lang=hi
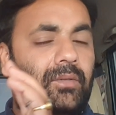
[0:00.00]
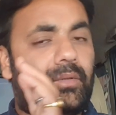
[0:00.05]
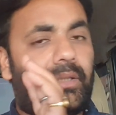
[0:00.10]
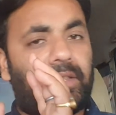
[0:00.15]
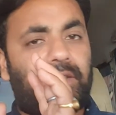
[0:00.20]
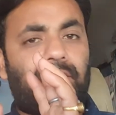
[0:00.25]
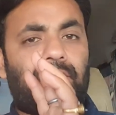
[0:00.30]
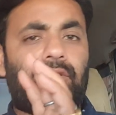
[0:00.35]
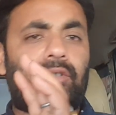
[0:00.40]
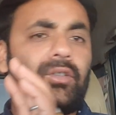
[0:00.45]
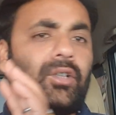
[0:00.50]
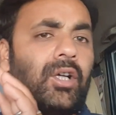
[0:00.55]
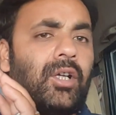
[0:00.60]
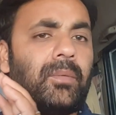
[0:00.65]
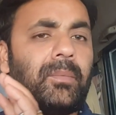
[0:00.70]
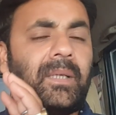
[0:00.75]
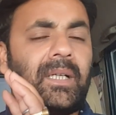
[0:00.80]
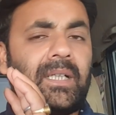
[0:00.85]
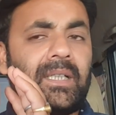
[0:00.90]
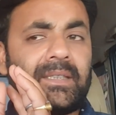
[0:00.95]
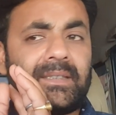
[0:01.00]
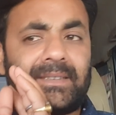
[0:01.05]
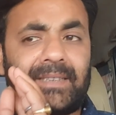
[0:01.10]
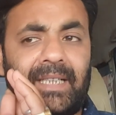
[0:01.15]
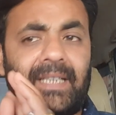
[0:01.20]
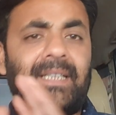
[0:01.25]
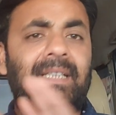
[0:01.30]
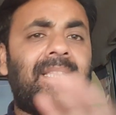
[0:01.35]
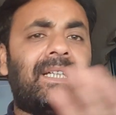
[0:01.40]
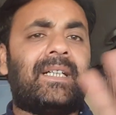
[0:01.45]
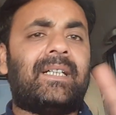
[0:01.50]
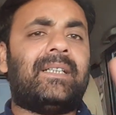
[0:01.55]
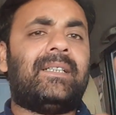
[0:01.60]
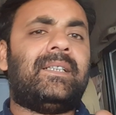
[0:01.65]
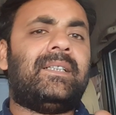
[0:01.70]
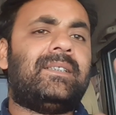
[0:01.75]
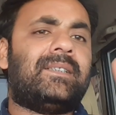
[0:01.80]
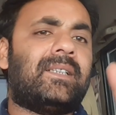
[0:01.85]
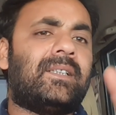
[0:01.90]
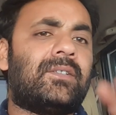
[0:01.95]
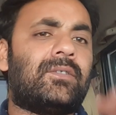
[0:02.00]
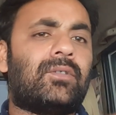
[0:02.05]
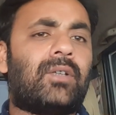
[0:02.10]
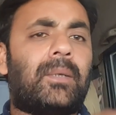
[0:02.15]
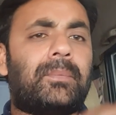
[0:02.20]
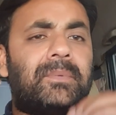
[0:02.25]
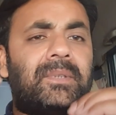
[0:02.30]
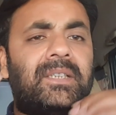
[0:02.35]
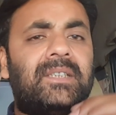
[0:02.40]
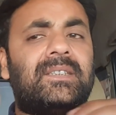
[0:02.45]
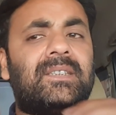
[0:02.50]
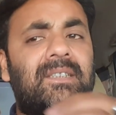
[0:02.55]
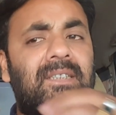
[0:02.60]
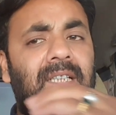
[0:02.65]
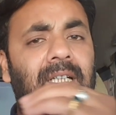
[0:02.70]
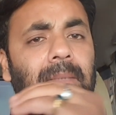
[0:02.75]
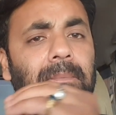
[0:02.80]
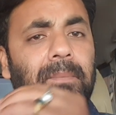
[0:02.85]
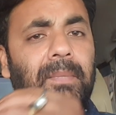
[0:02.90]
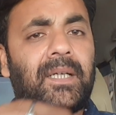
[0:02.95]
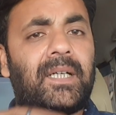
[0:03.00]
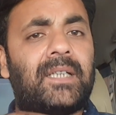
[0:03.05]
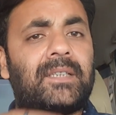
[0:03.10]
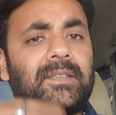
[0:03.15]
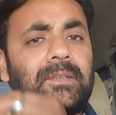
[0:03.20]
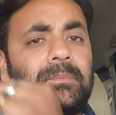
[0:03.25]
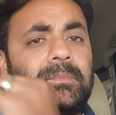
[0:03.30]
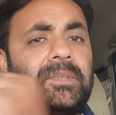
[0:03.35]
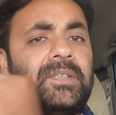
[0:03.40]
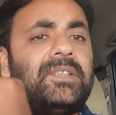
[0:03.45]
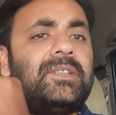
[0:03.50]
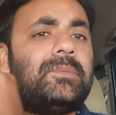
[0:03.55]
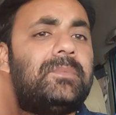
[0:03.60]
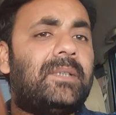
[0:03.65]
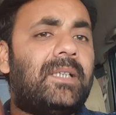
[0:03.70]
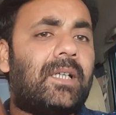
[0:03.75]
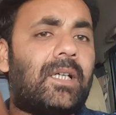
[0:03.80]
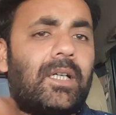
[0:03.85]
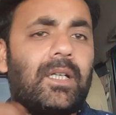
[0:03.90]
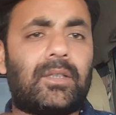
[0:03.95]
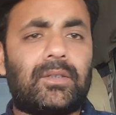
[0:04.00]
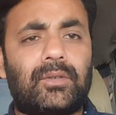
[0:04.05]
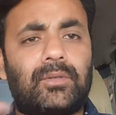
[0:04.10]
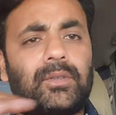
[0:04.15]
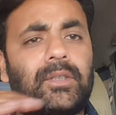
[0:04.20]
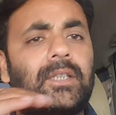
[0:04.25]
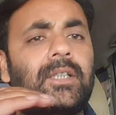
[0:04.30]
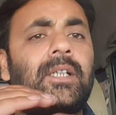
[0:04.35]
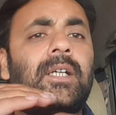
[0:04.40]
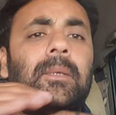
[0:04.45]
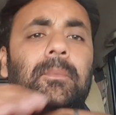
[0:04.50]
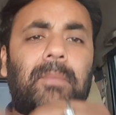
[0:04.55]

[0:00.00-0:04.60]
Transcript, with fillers: वैसे तो नॉर्मल अगर सही है कंडीशन तो आप तीस की जगह पाँच बीस भी लगा दोगे